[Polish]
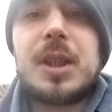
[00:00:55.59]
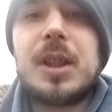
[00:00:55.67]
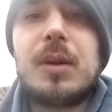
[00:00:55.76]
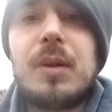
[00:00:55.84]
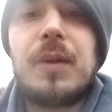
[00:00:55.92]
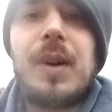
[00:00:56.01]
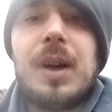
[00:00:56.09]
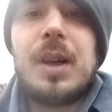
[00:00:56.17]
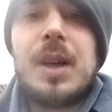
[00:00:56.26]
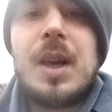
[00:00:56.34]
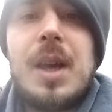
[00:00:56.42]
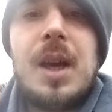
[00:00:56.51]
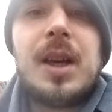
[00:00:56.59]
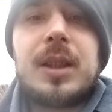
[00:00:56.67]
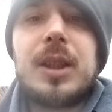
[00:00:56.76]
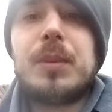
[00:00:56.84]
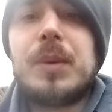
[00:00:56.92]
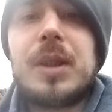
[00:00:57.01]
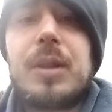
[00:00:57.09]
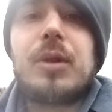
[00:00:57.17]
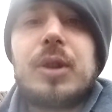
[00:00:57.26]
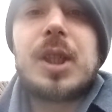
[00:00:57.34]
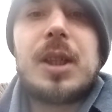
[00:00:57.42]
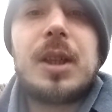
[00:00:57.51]
kurwa. Jesteśmy
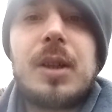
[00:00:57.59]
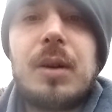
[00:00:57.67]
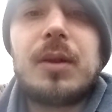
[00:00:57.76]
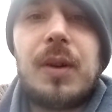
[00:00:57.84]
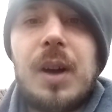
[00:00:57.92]
nieskończeni, kurwa.